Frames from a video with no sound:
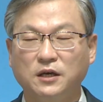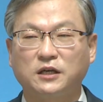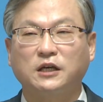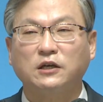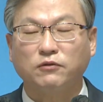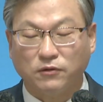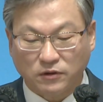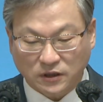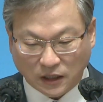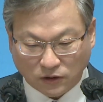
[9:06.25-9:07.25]

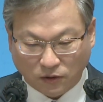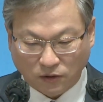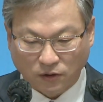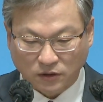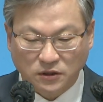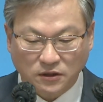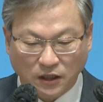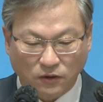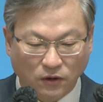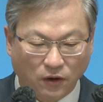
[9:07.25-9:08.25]
기도원 때도
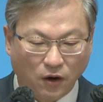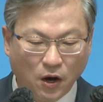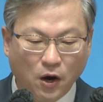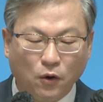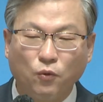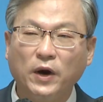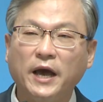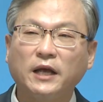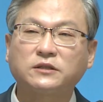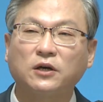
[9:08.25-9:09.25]
그때도
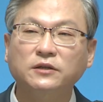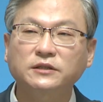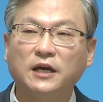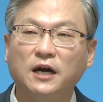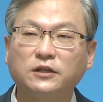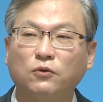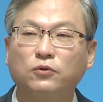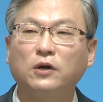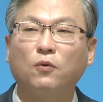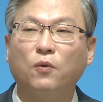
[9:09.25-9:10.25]
왜 전쟁할 때
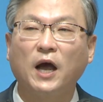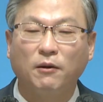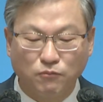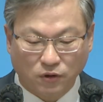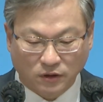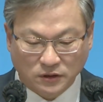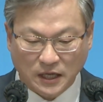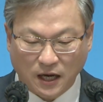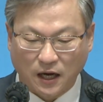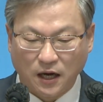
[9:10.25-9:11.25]
우리를 왜 안
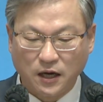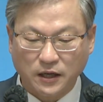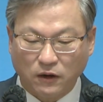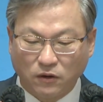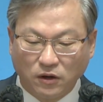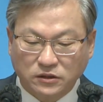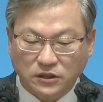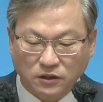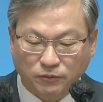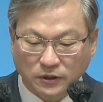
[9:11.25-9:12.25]
불렀느냐라고
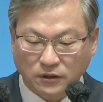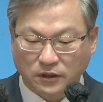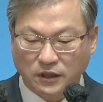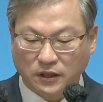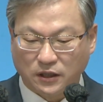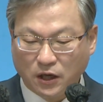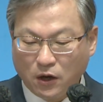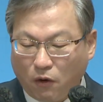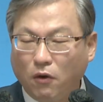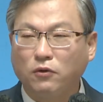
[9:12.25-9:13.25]
억지를 부리더니
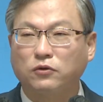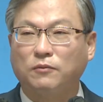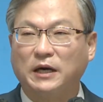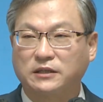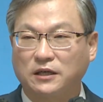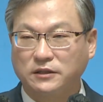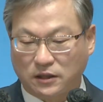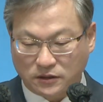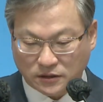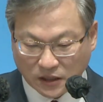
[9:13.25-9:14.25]
오늘도
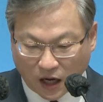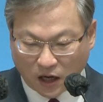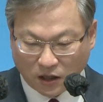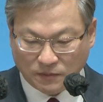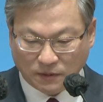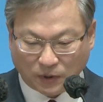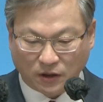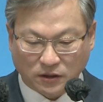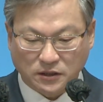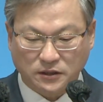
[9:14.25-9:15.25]
마찬가지잖아. 싸움이
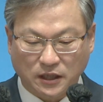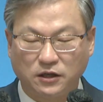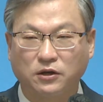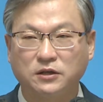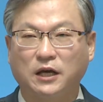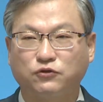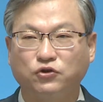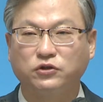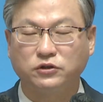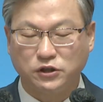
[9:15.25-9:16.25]
벌어질 때는 그냥
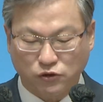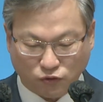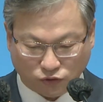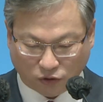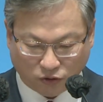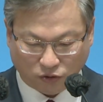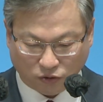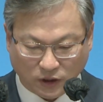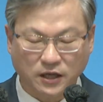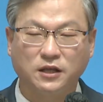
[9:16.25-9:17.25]
쥐죽은지
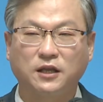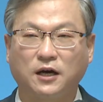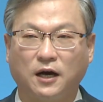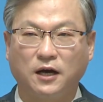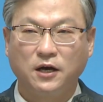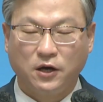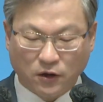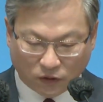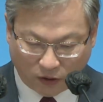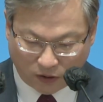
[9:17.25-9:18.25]
조용히 있다가
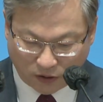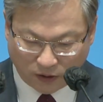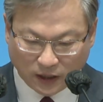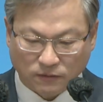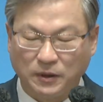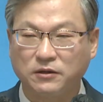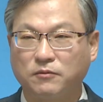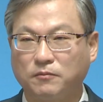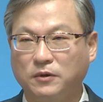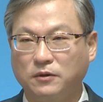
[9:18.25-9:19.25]
그냥
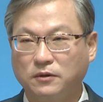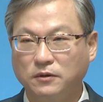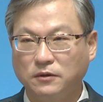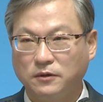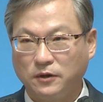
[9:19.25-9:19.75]
막뭐 어?